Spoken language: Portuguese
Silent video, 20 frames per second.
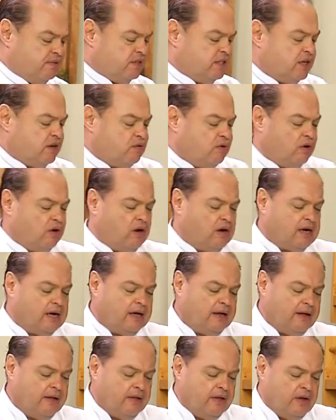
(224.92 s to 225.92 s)
Você
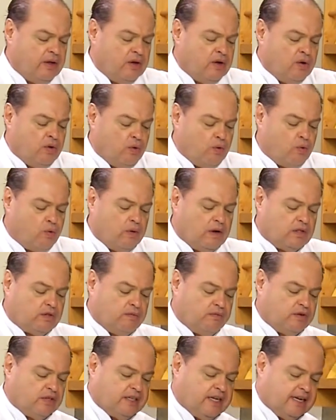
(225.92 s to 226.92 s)
coloca o
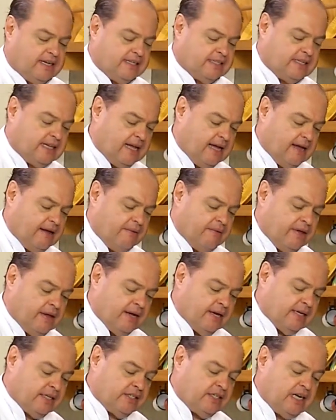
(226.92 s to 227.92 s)
quanto você quiser.
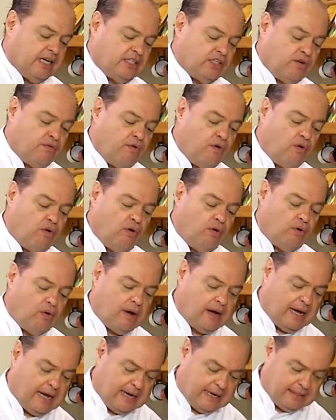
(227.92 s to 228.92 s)
Gente, eu vou
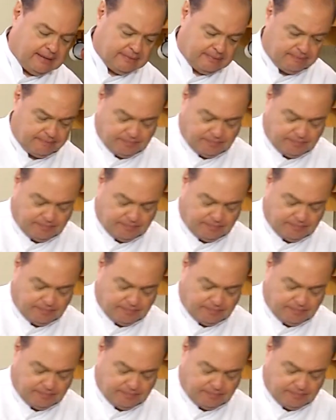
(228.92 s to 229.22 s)
colocar